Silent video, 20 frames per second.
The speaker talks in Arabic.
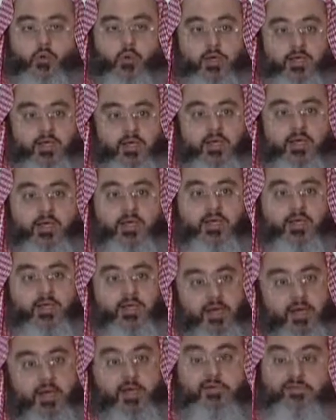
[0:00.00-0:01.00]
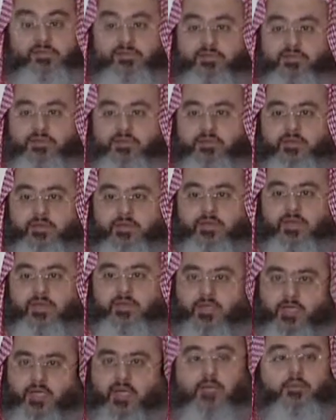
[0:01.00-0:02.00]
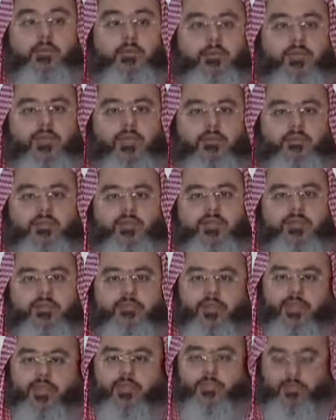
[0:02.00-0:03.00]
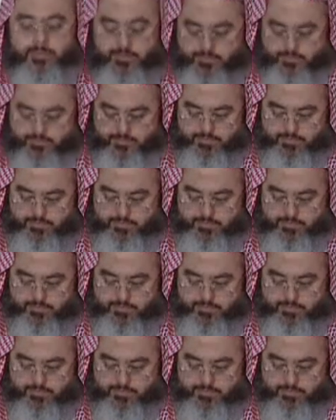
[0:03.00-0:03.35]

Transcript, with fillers: وكان خلاف قد قام بين المسلمين